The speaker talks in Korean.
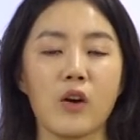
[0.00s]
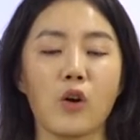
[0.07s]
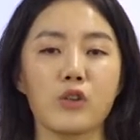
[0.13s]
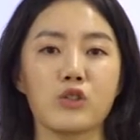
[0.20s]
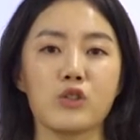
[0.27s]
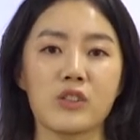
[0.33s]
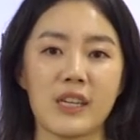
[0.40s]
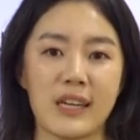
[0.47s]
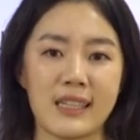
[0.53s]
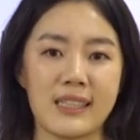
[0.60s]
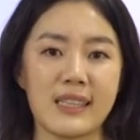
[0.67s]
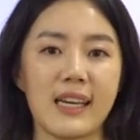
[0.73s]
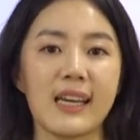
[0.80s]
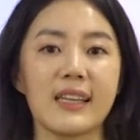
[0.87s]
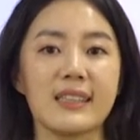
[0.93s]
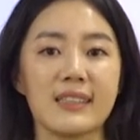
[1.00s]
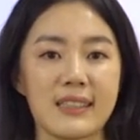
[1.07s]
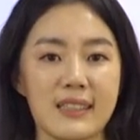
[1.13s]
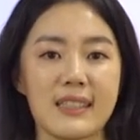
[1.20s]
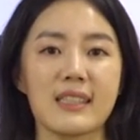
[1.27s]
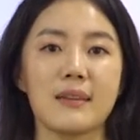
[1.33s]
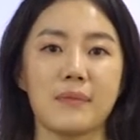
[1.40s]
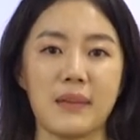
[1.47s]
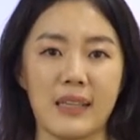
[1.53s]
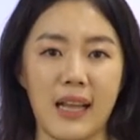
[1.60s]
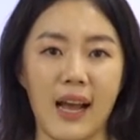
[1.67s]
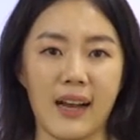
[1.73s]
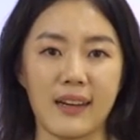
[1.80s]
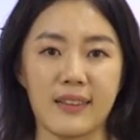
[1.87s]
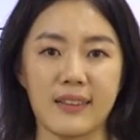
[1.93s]
건축 양식의
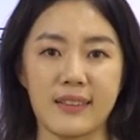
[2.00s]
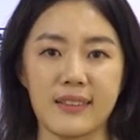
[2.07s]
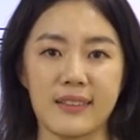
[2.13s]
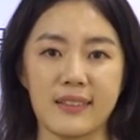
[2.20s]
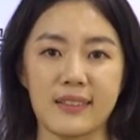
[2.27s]
특징입니다.